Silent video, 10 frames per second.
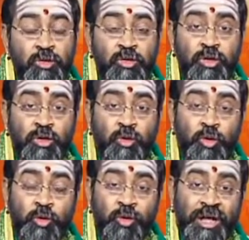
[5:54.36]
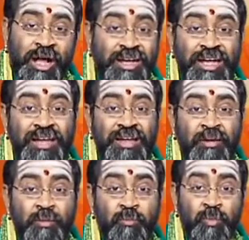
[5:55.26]
ఇంద్రుడి కొడుకు కాకై
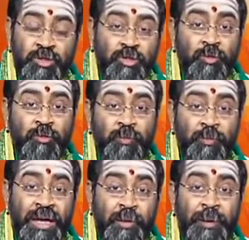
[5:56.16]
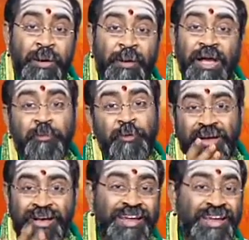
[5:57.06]
మొత్తం భయపడి
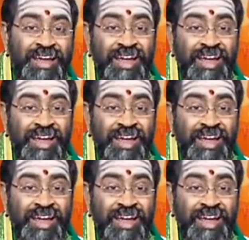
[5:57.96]
పారిపోయాడే